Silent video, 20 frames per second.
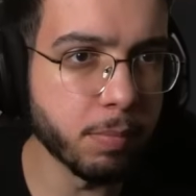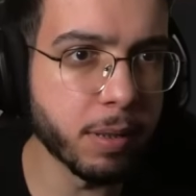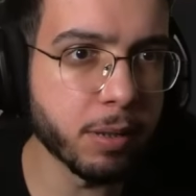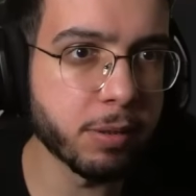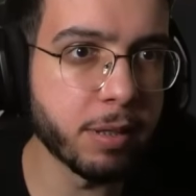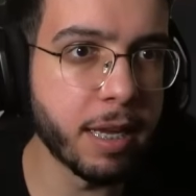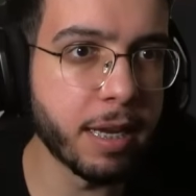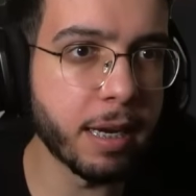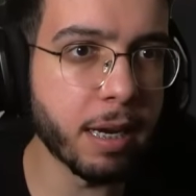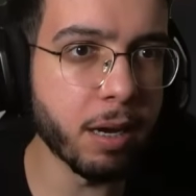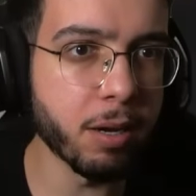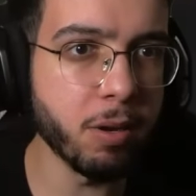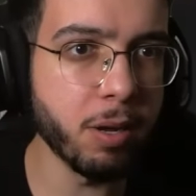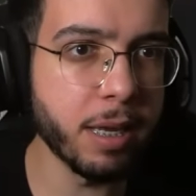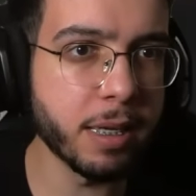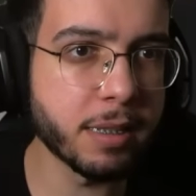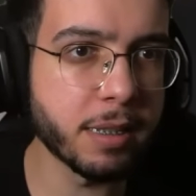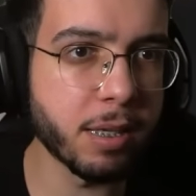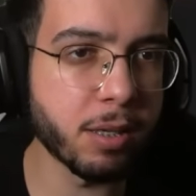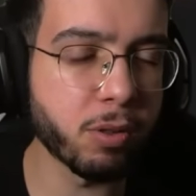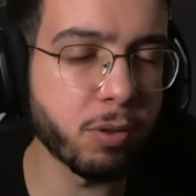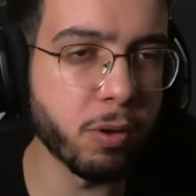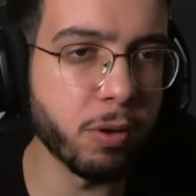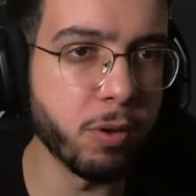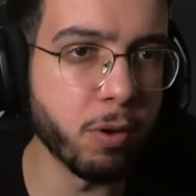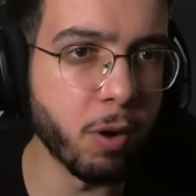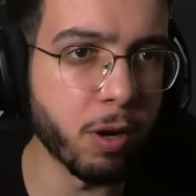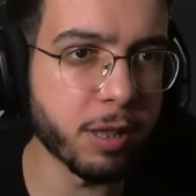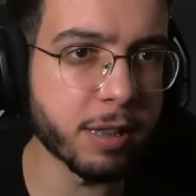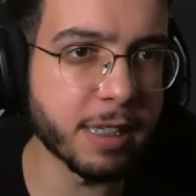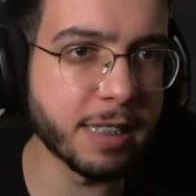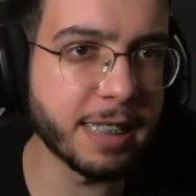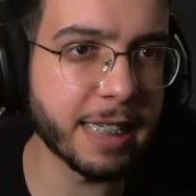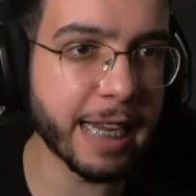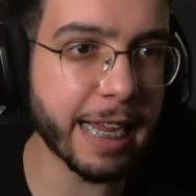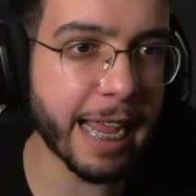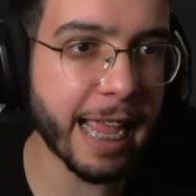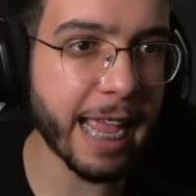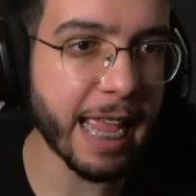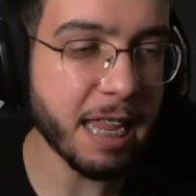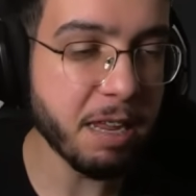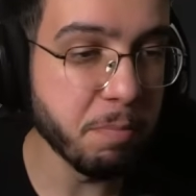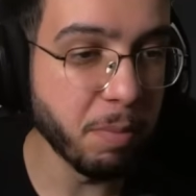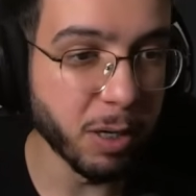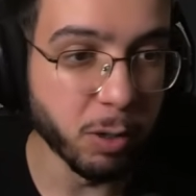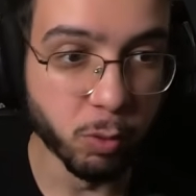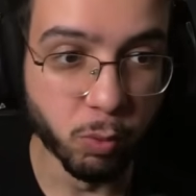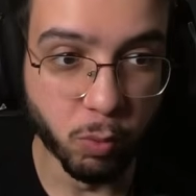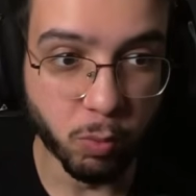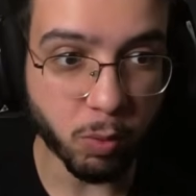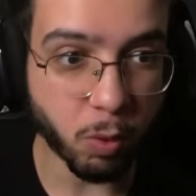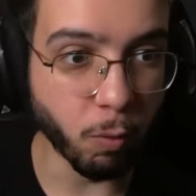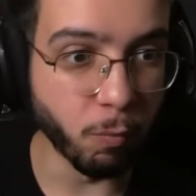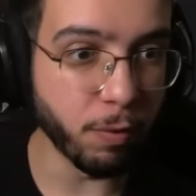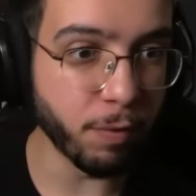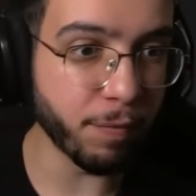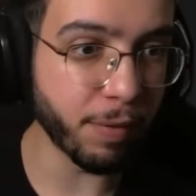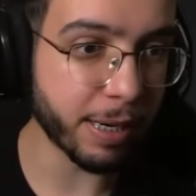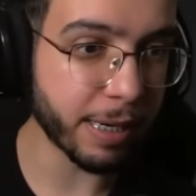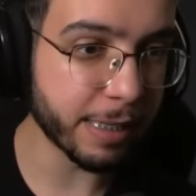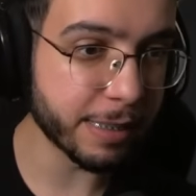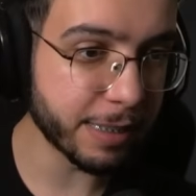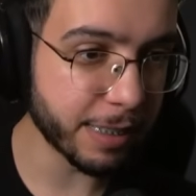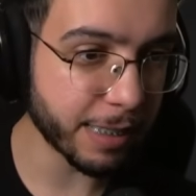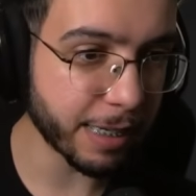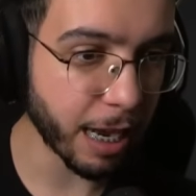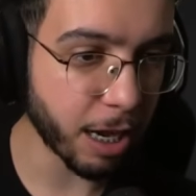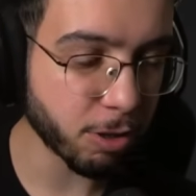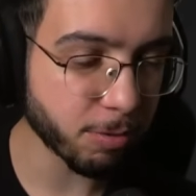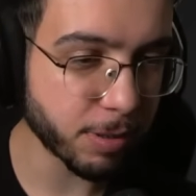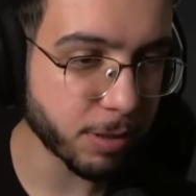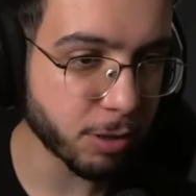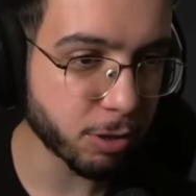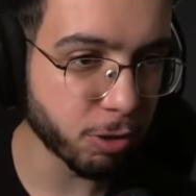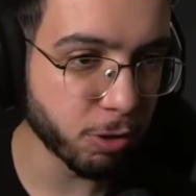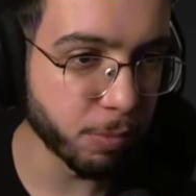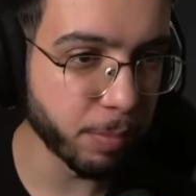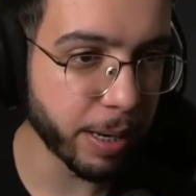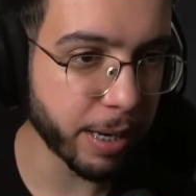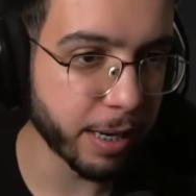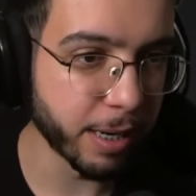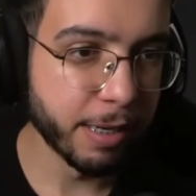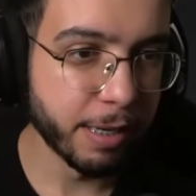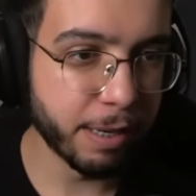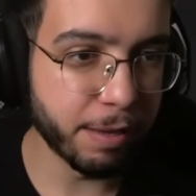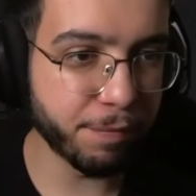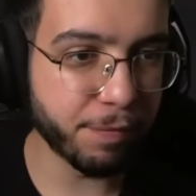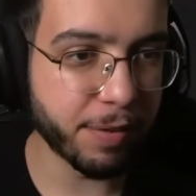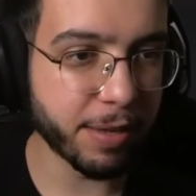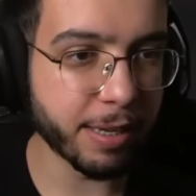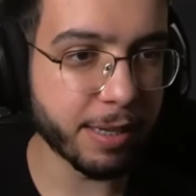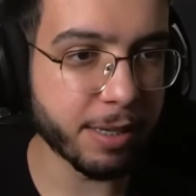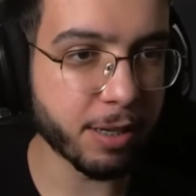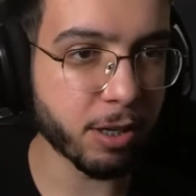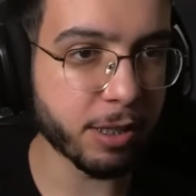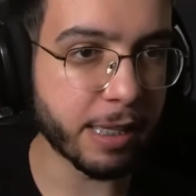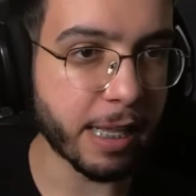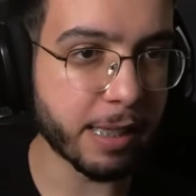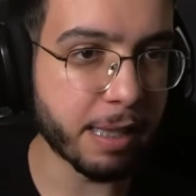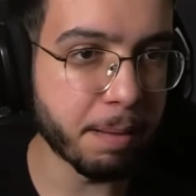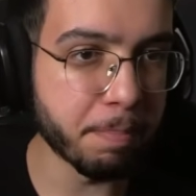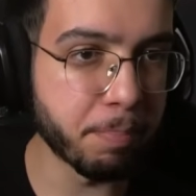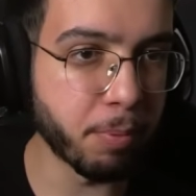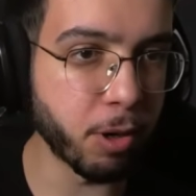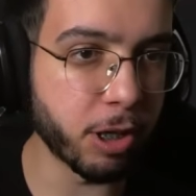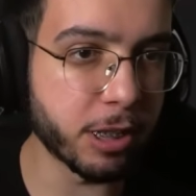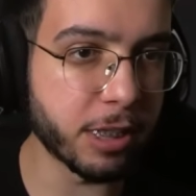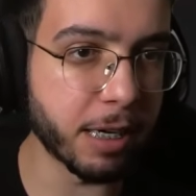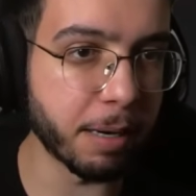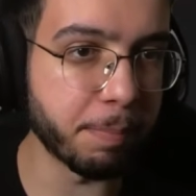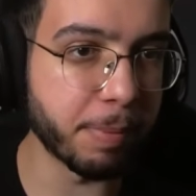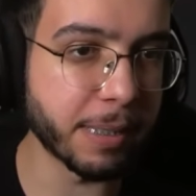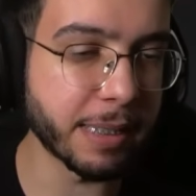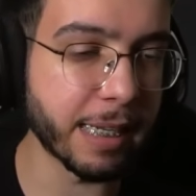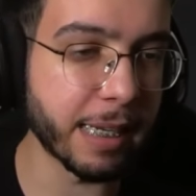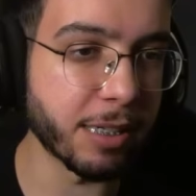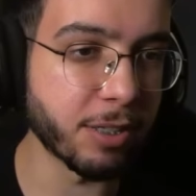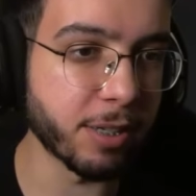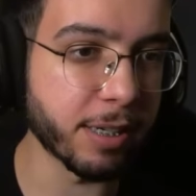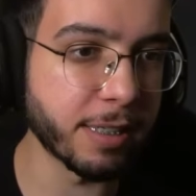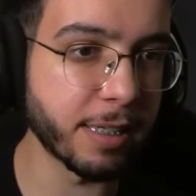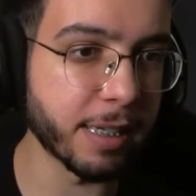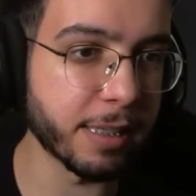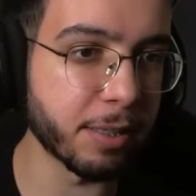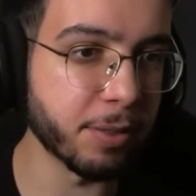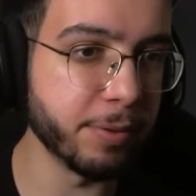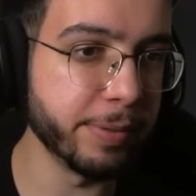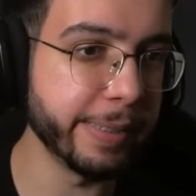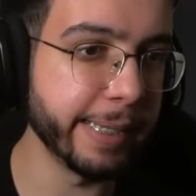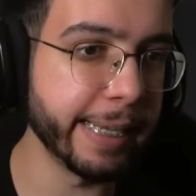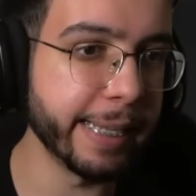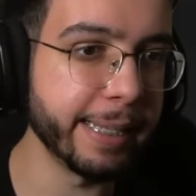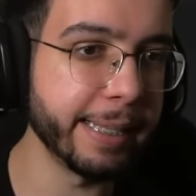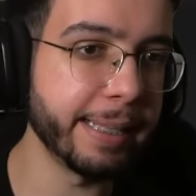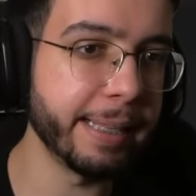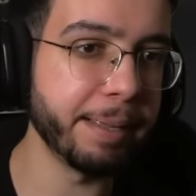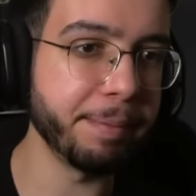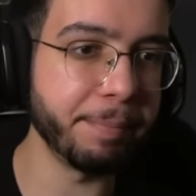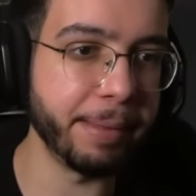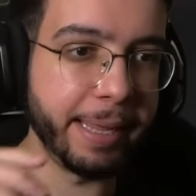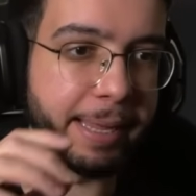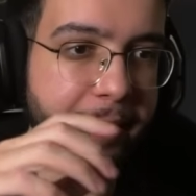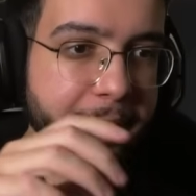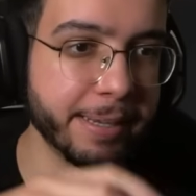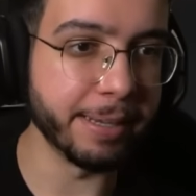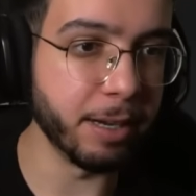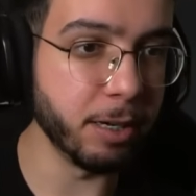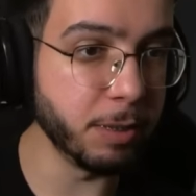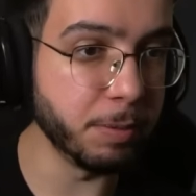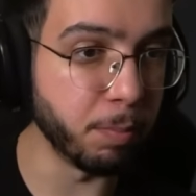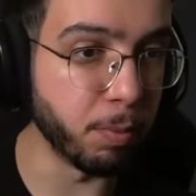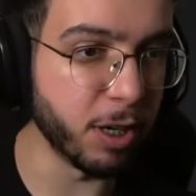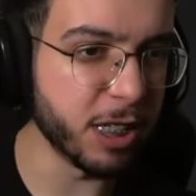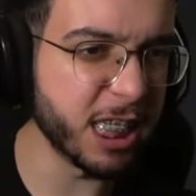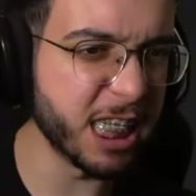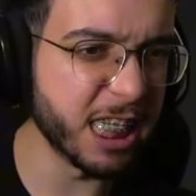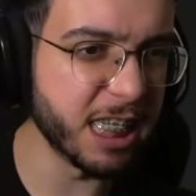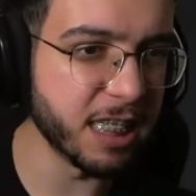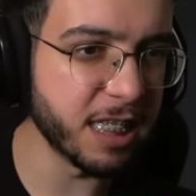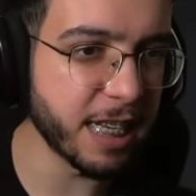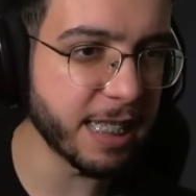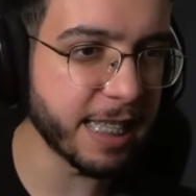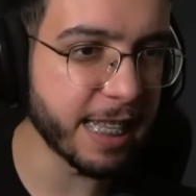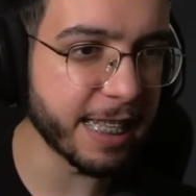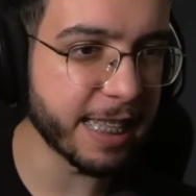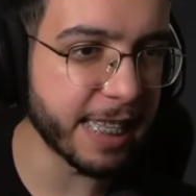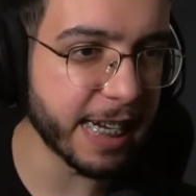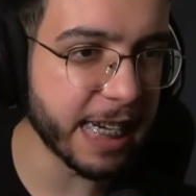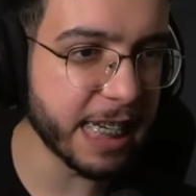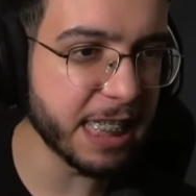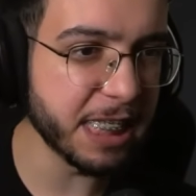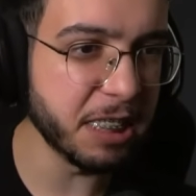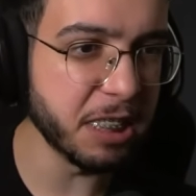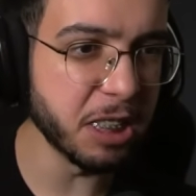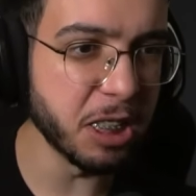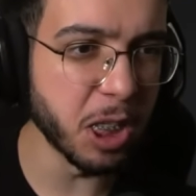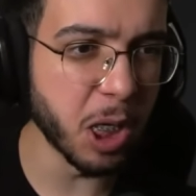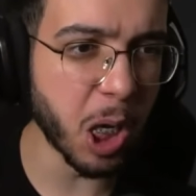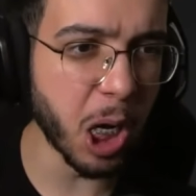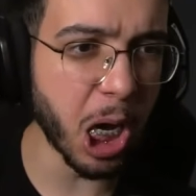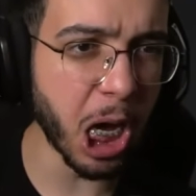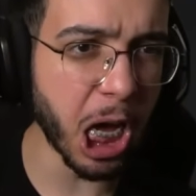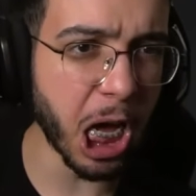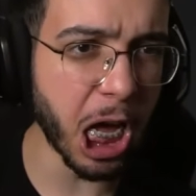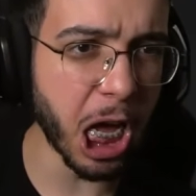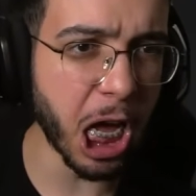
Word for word: Mano, que carro é esse? Toyota GR? Mano, nunca ouvi falar desse carro, mas tudo bem. Enfim, ó, tem até Porsche, rapaziada, só que já estão usando também. Ah, o Porsche GT3. Nossa!